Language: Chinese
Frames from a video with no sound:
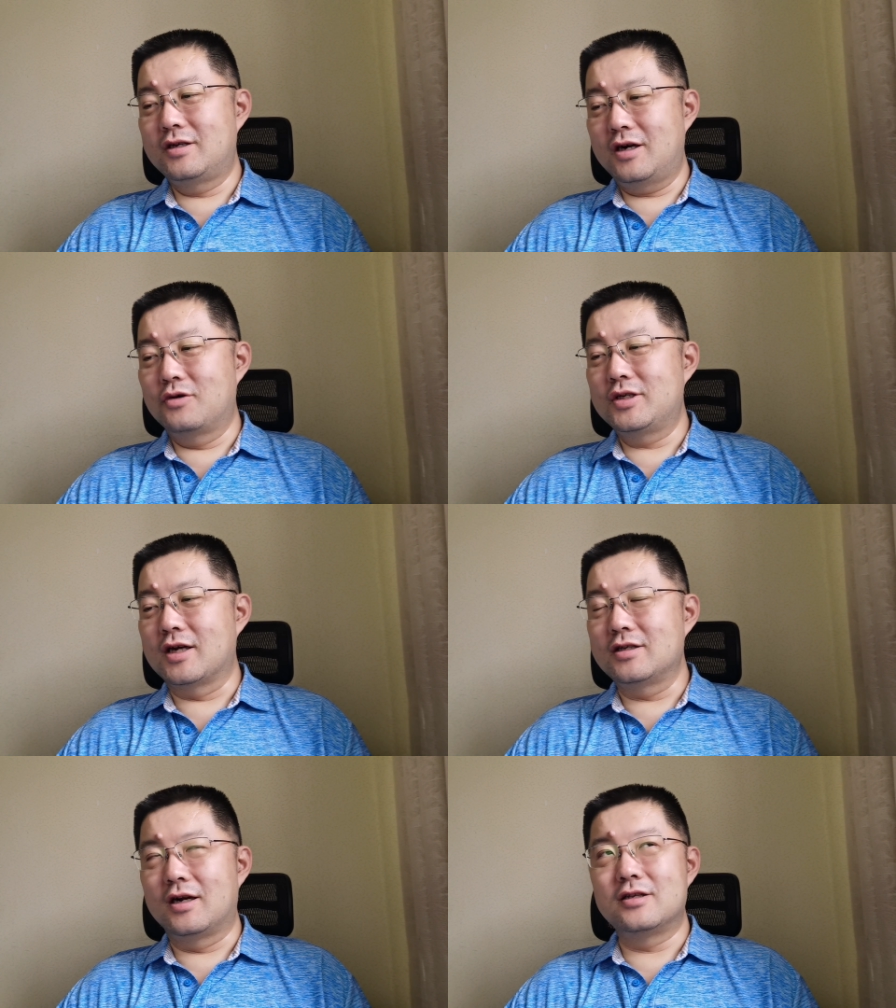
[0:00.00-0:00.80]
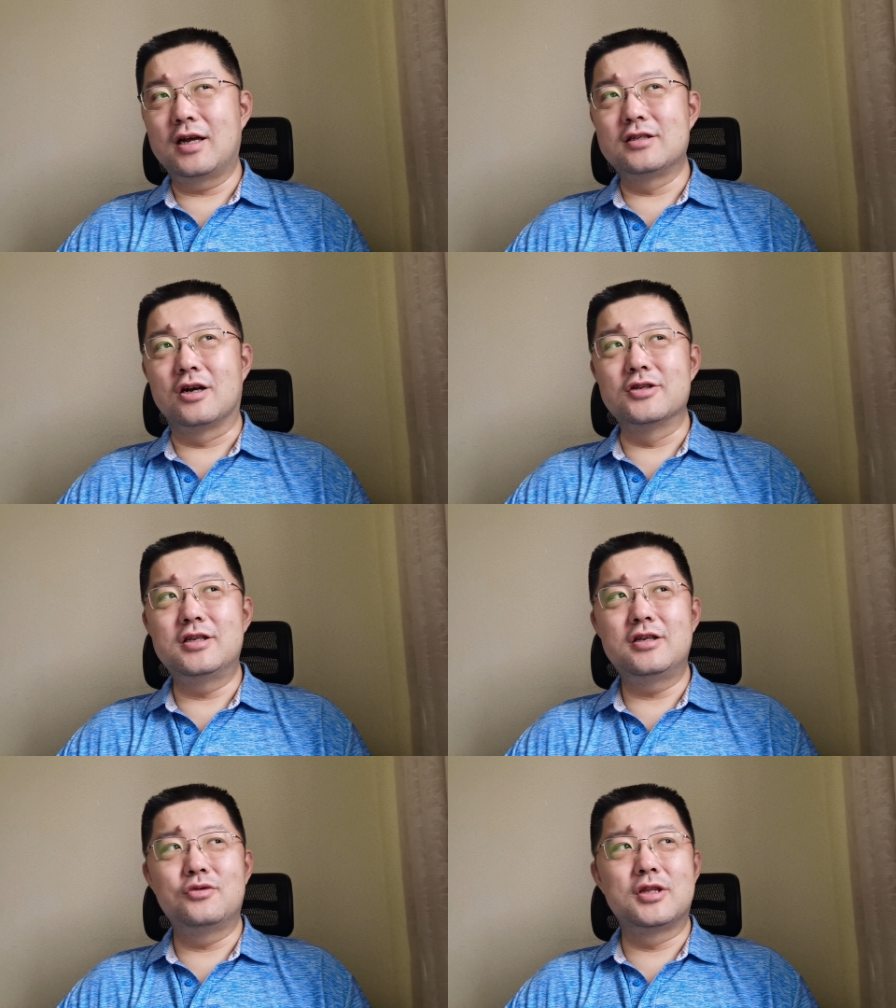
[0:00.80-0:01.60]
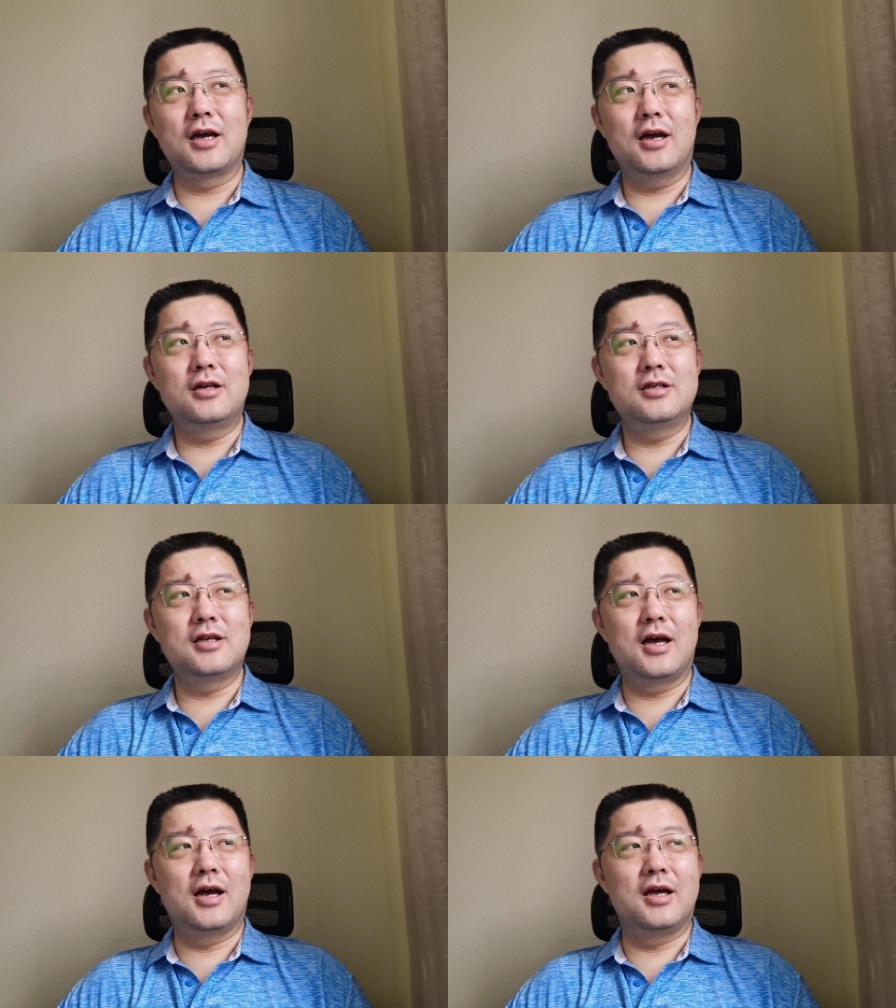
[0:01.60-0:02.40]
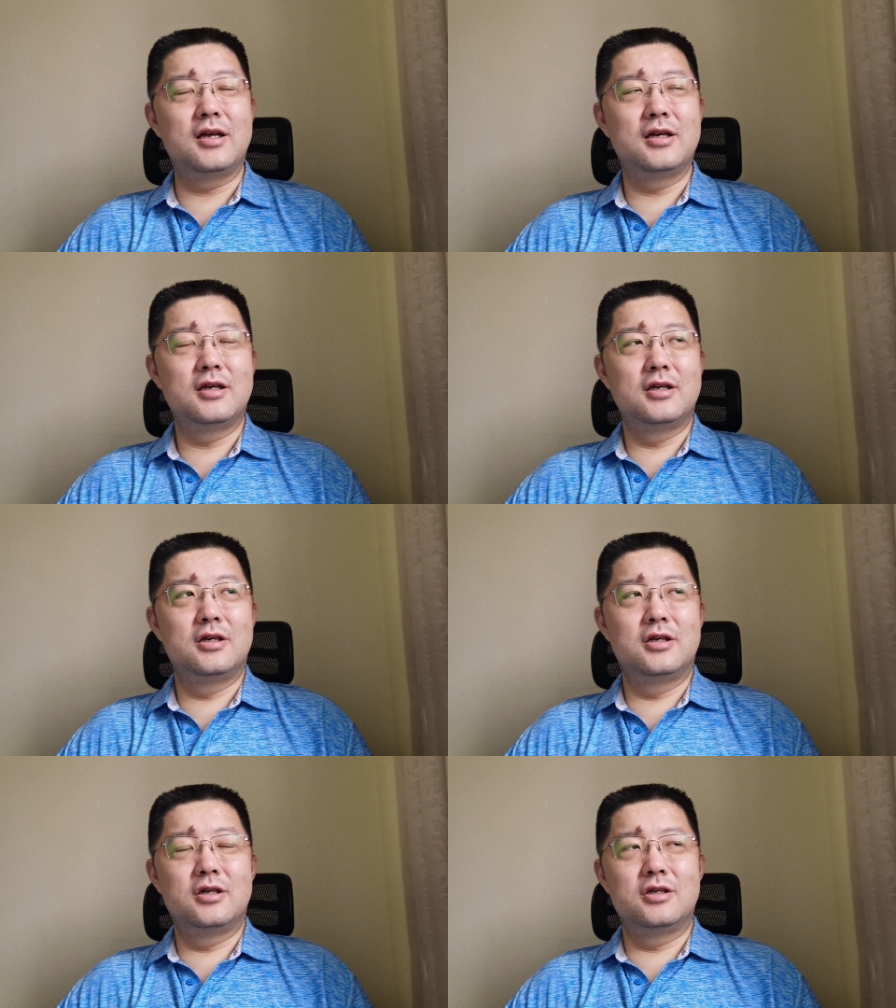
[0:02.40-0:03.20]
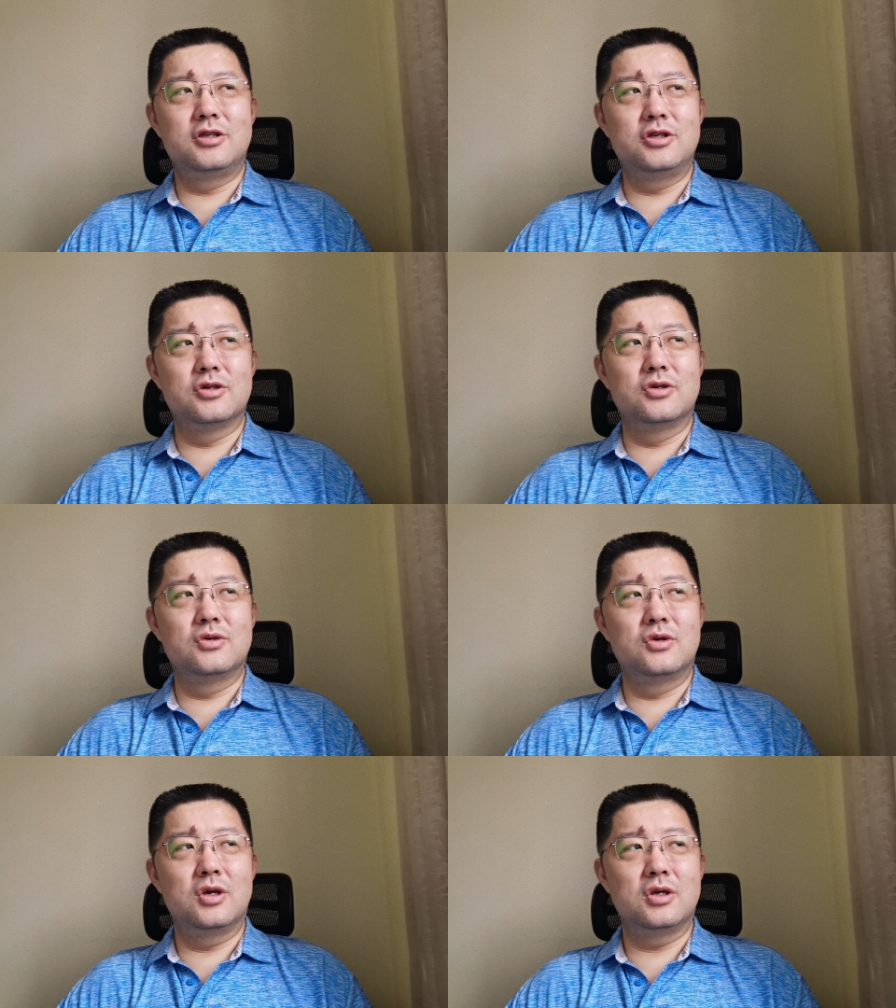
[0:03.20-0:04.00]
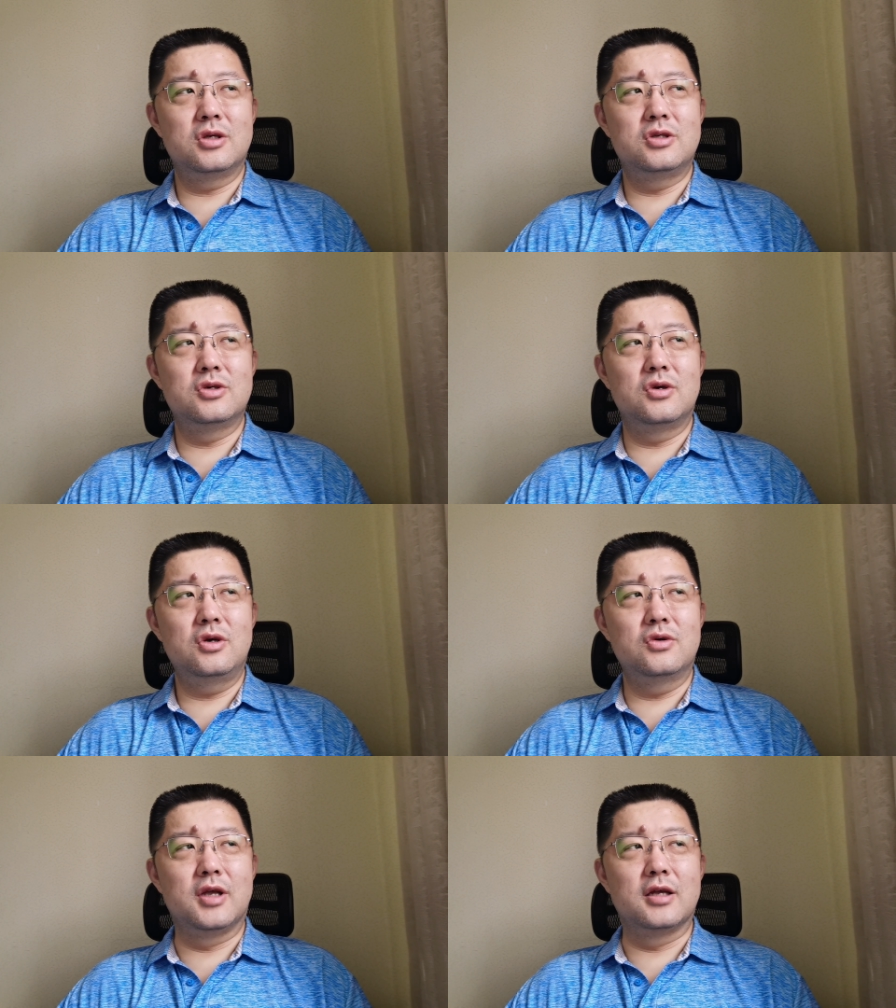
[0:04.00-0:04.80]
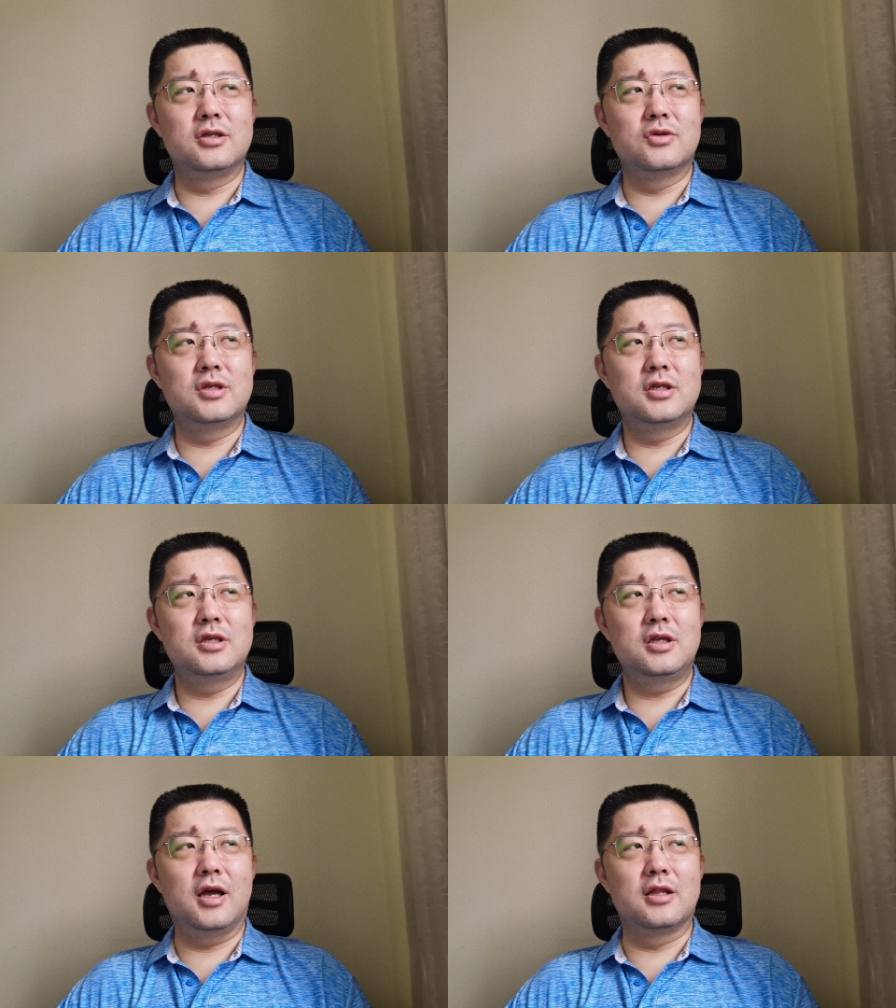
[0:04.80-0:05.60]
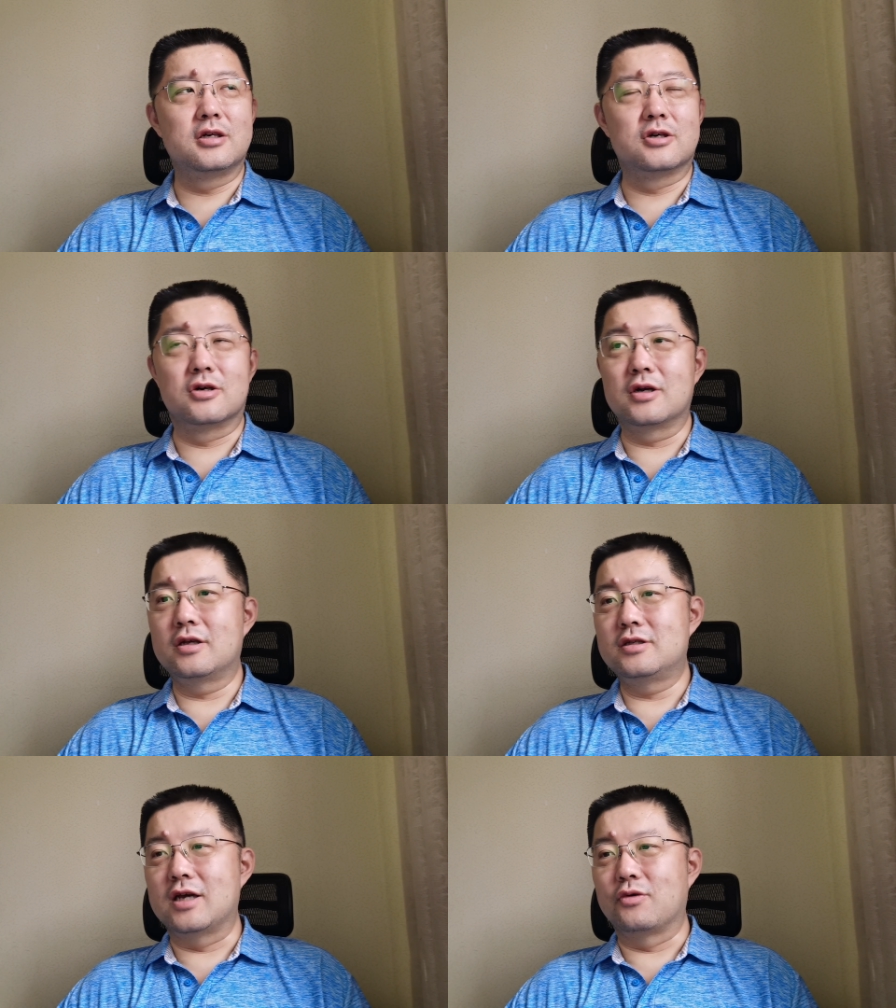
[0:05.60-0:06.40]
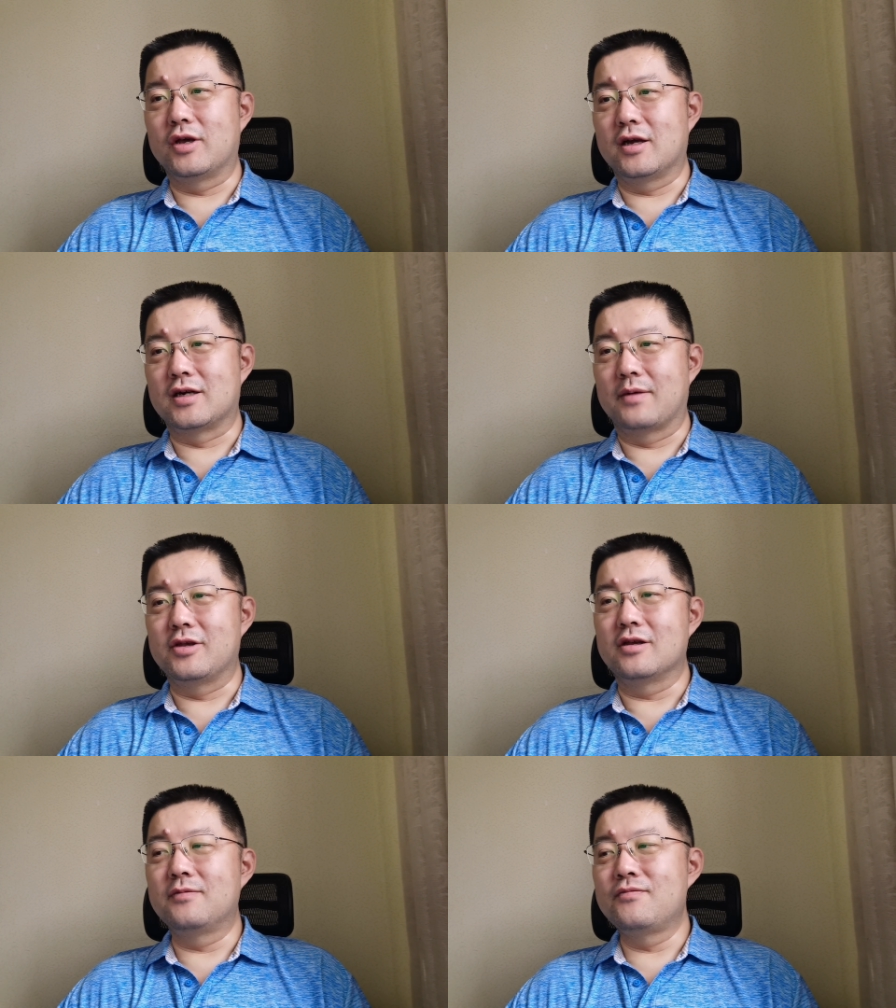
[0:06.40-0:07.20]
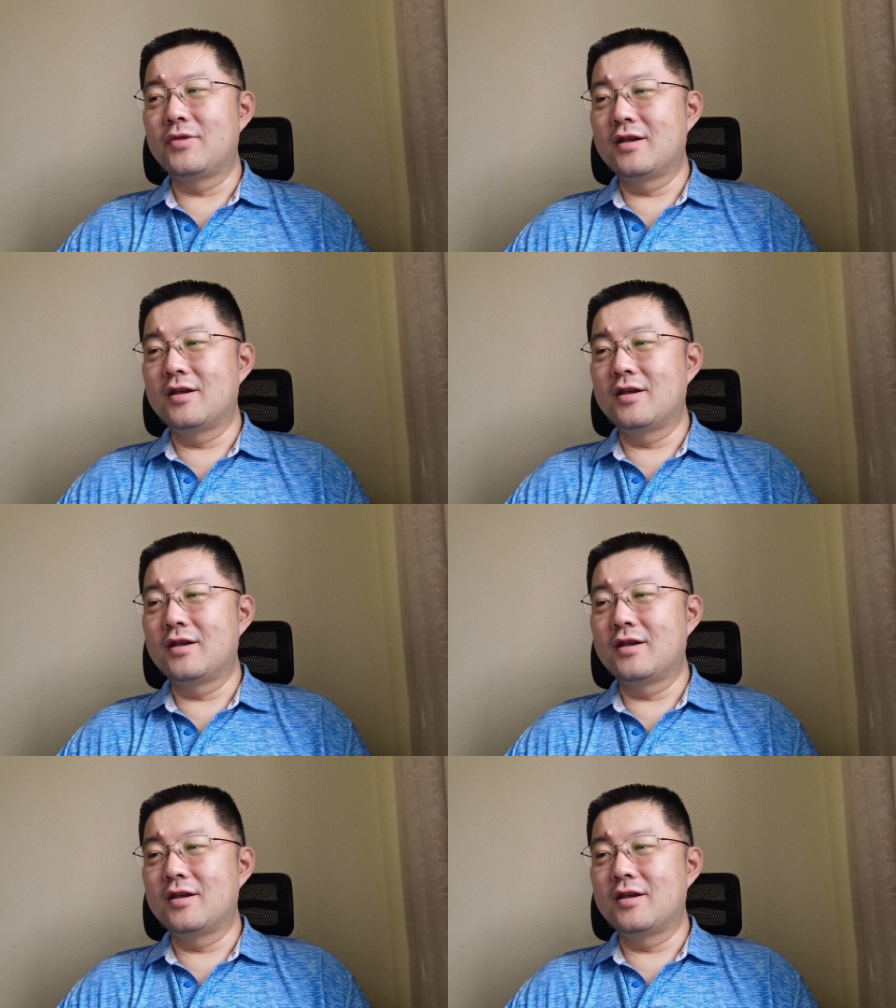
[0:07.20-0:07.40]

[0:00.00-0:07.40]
呃，这让我想起来，在早期，我大概是在九九六年、九七年的时候见过一个产品。